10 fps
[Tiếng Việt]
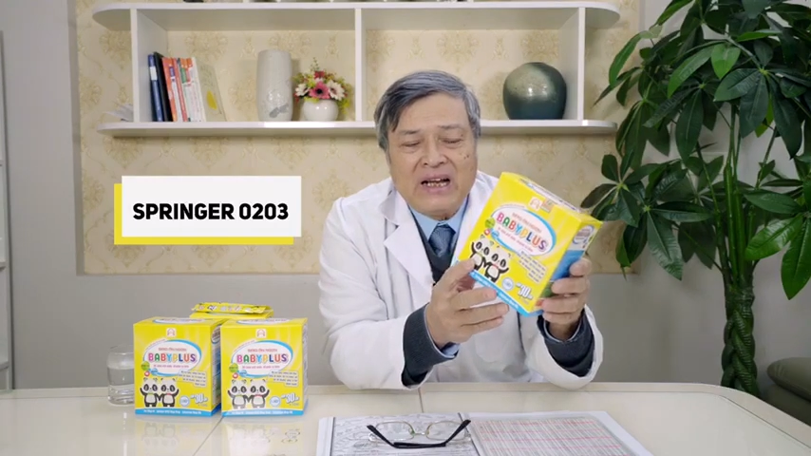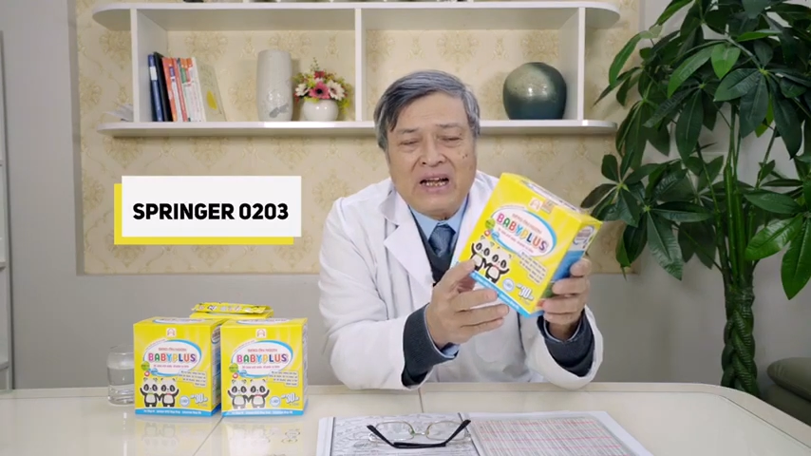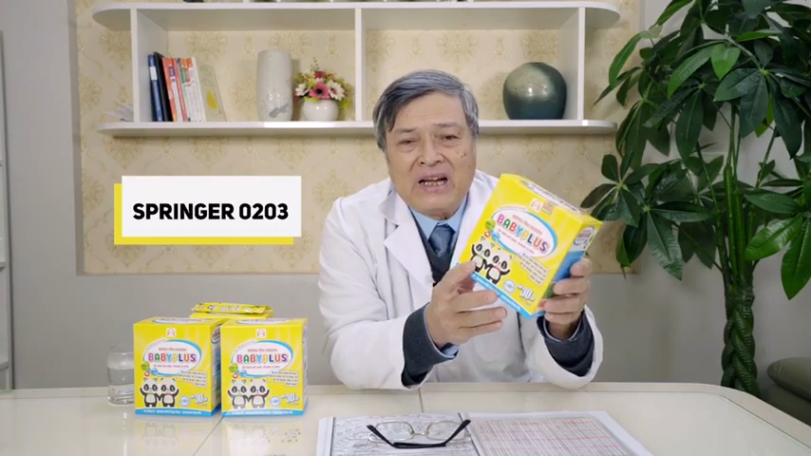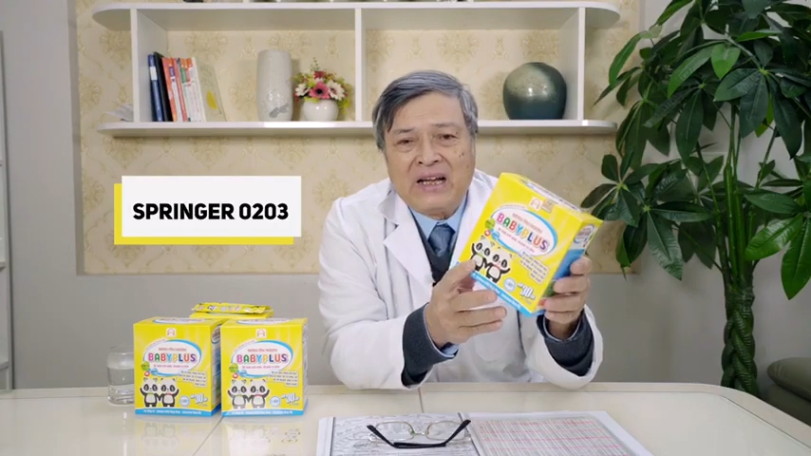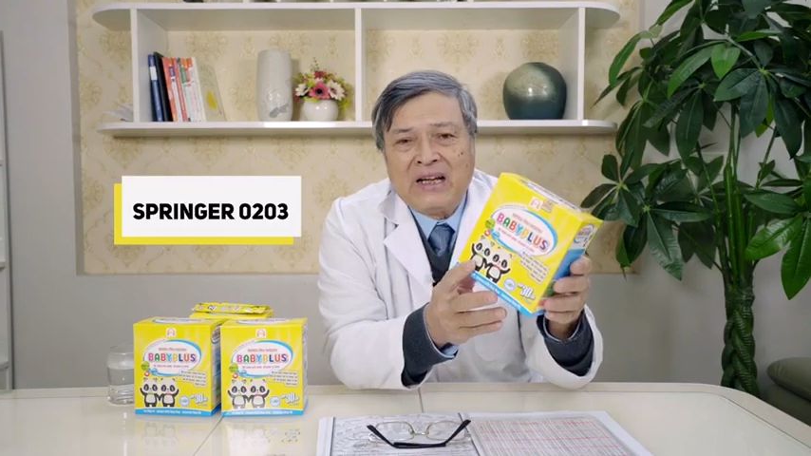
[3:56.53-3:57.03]

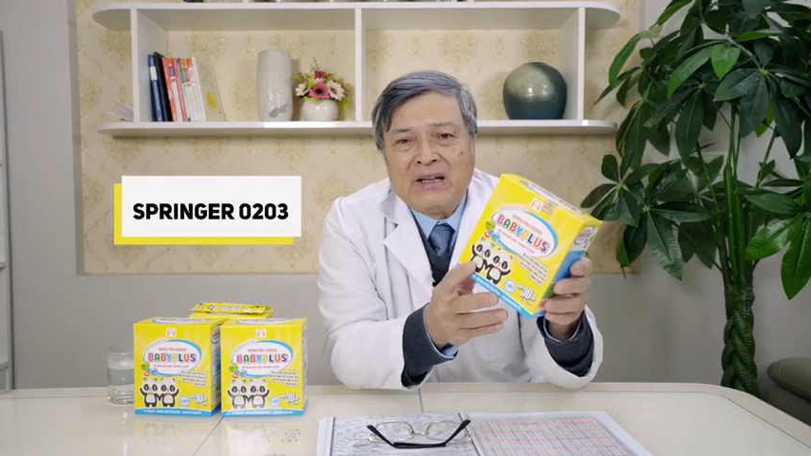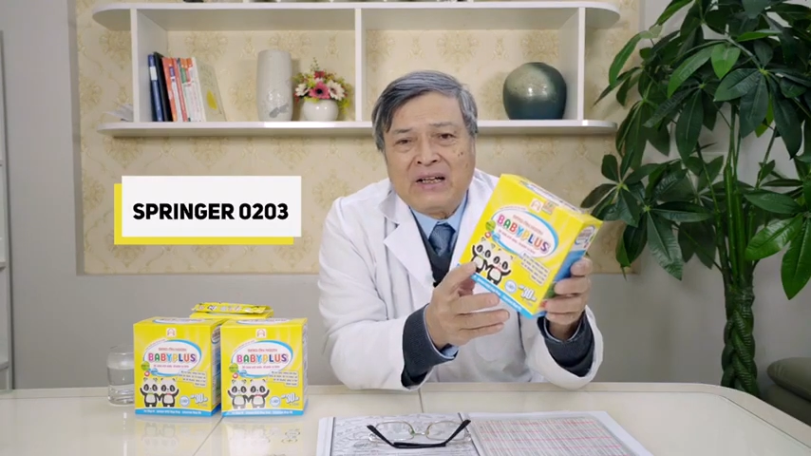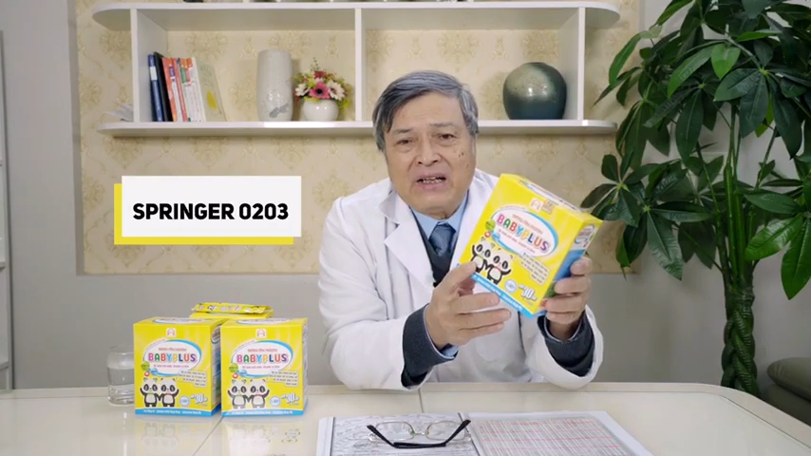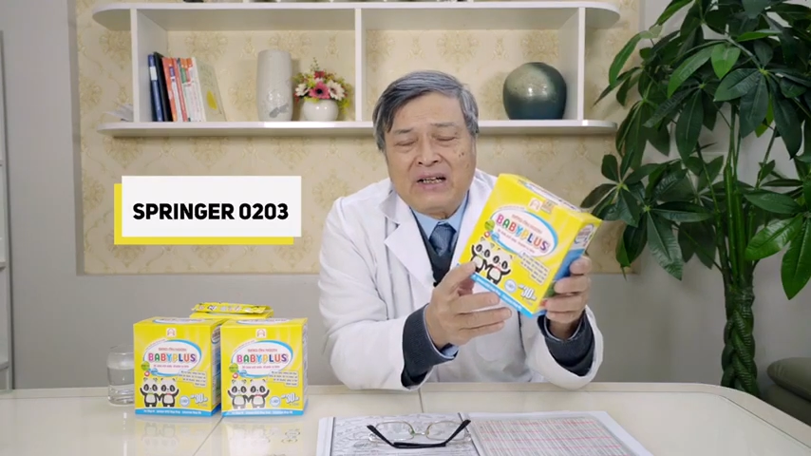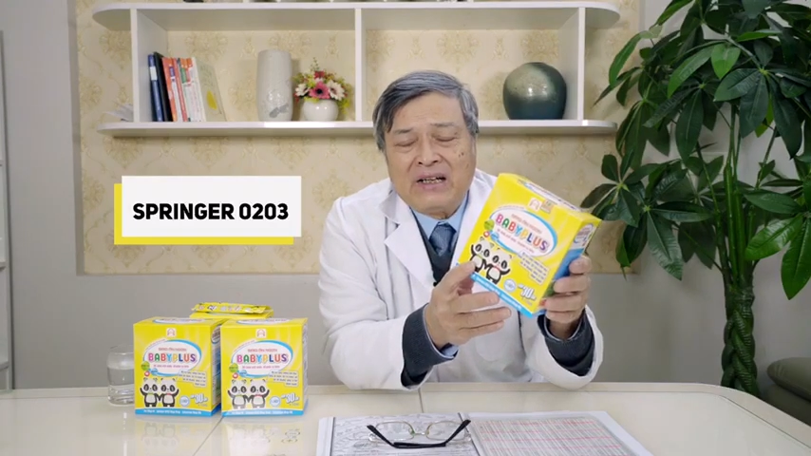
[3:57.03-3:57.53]
là
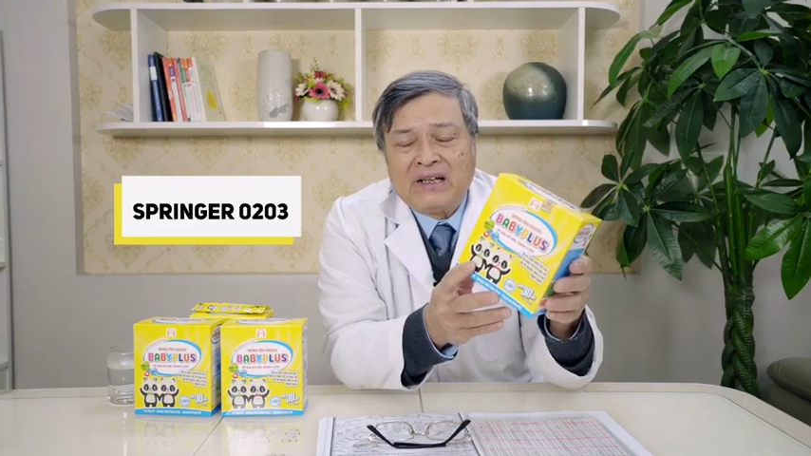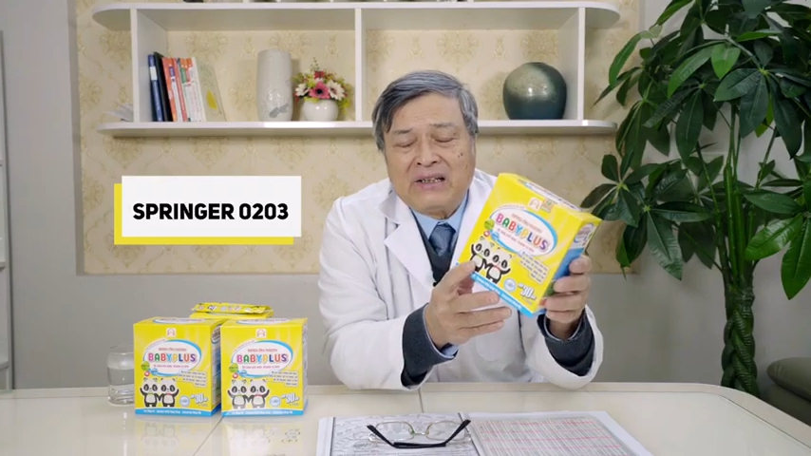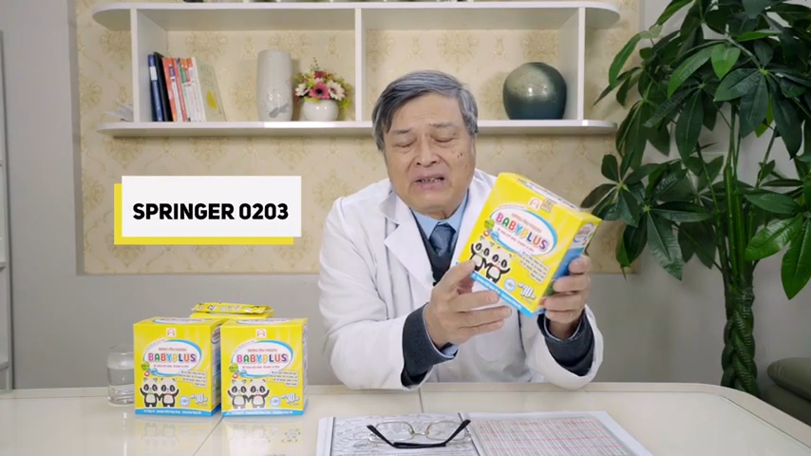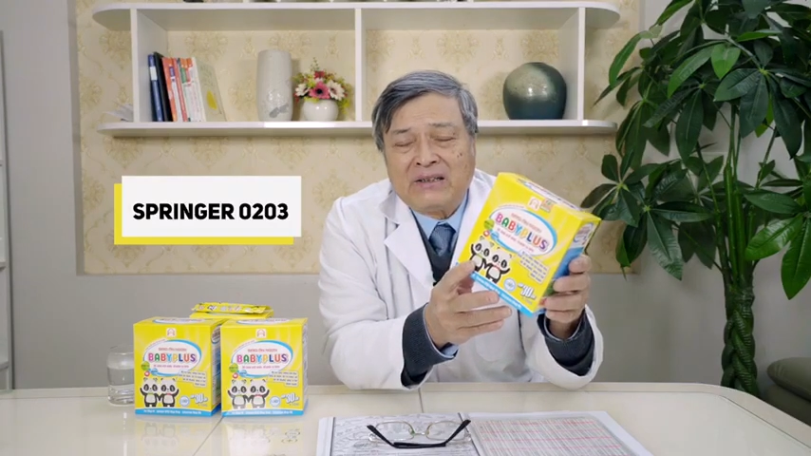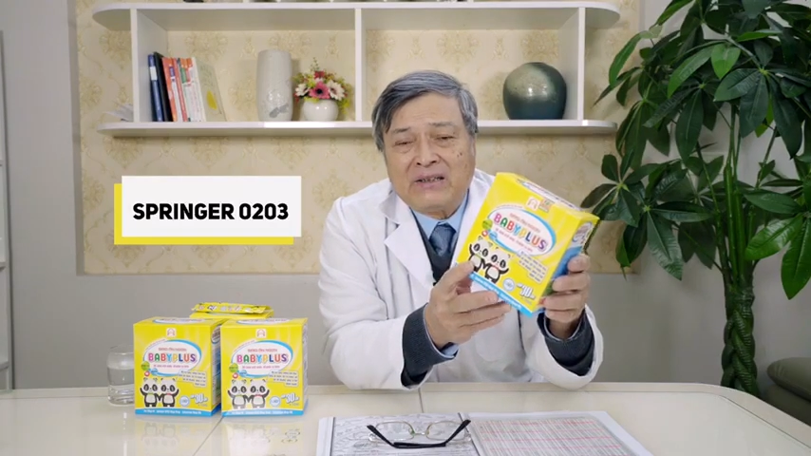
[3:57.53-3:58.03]
à,